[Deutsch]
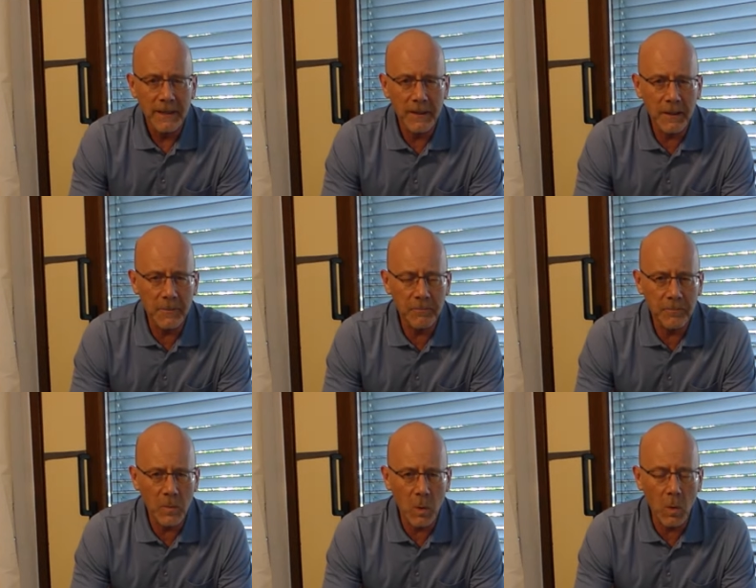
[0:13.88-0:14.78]

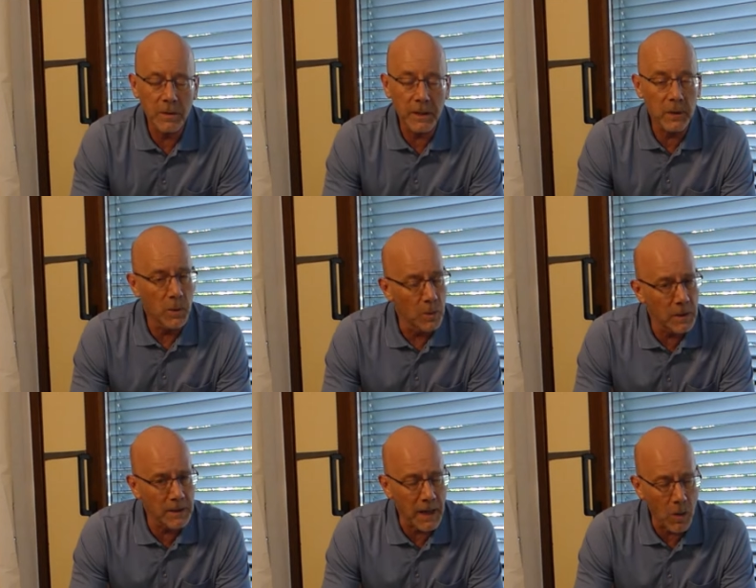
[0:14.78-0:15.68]
Ähm, und die
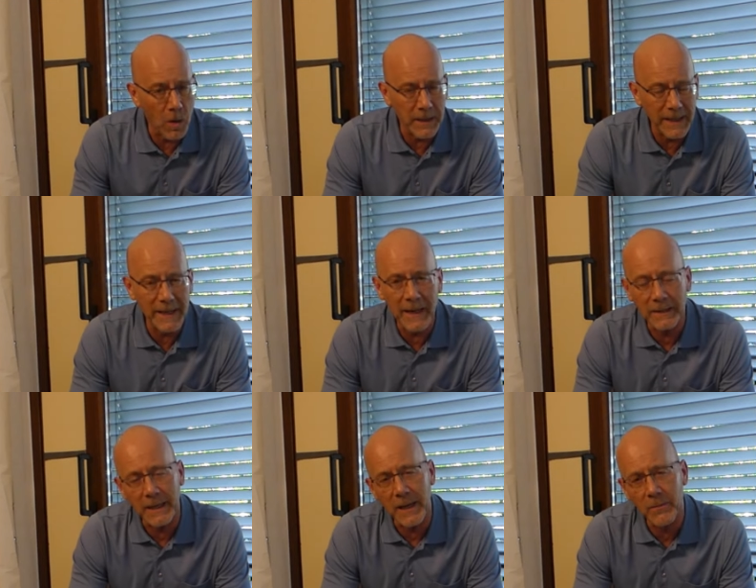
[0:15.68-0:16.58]
kühlen auch, je
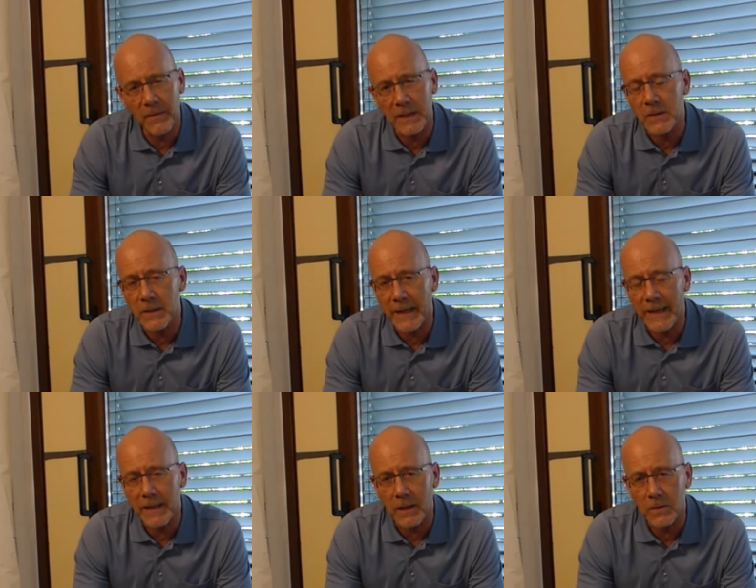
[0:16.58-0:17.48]
nachdem welches
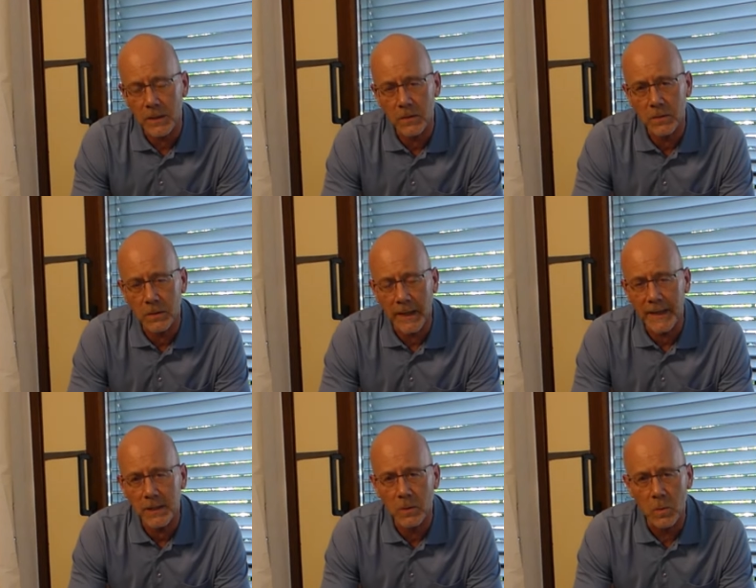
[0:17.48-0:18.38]
Gerät das ist,
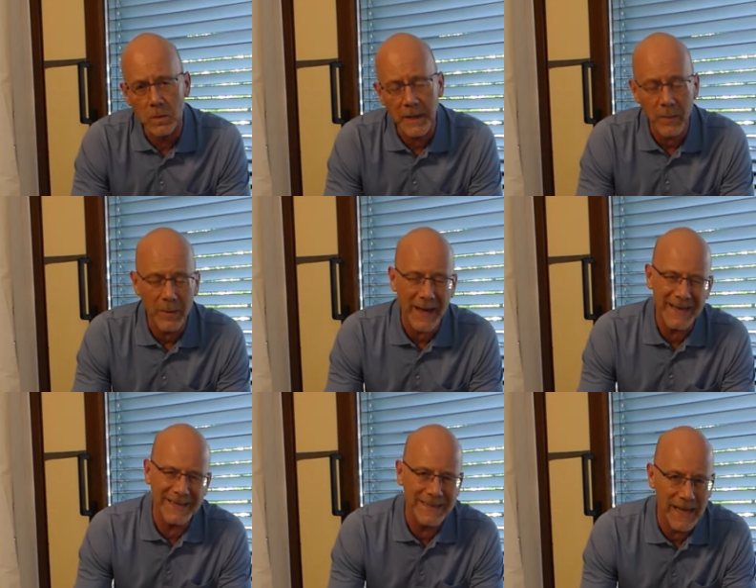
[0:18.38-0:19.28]
recht gut. Die haben aber
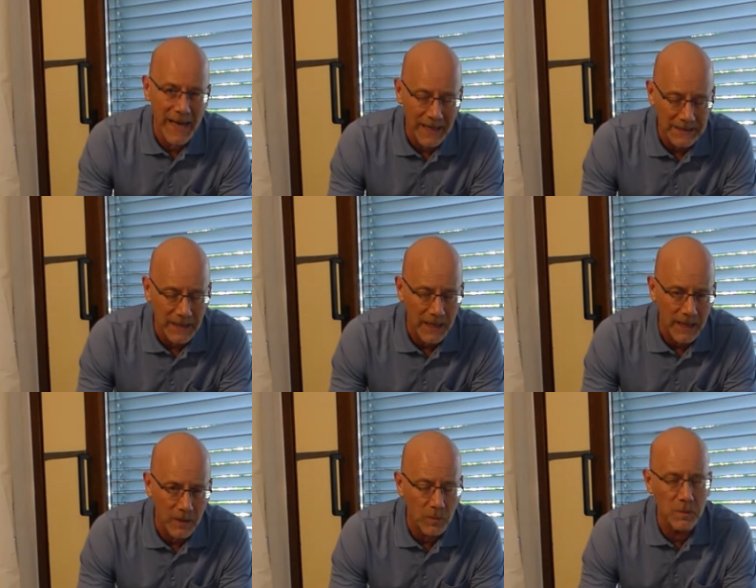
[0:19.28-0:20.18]
einen
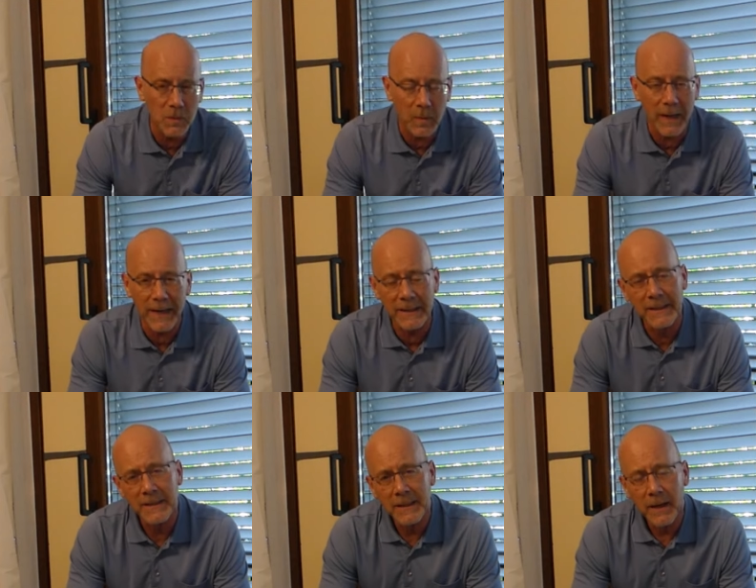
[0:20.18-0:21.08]
Nachteil und
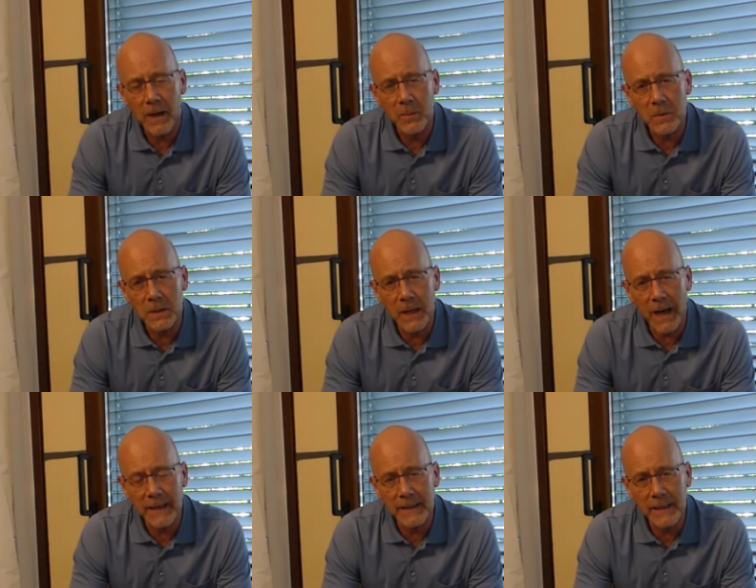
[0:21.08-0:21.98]
zwar haben sie
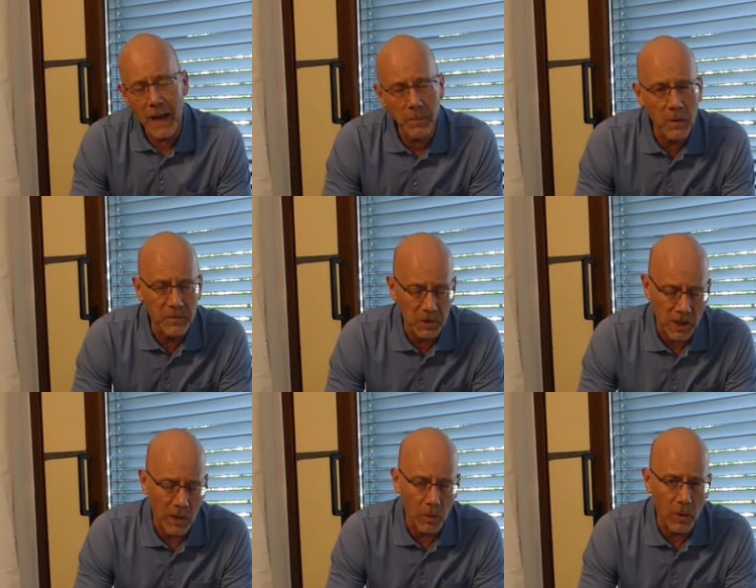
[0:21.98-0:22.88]
einen
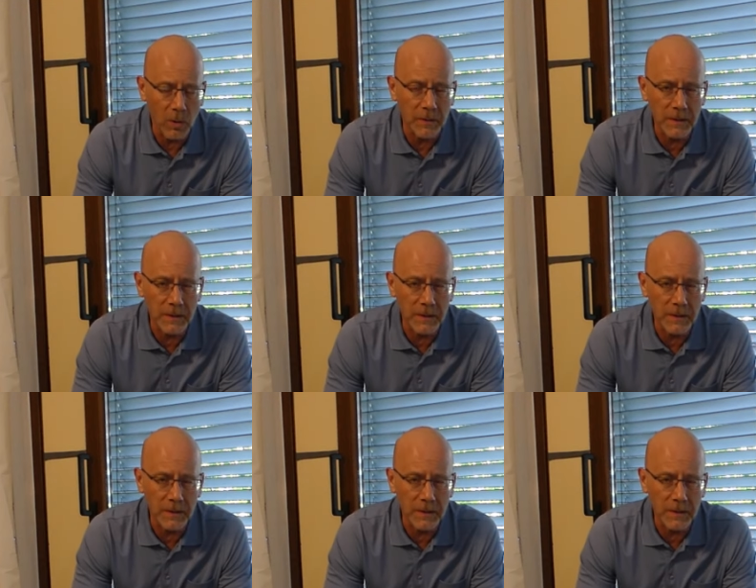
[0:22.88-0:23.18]
Abluftschlauch.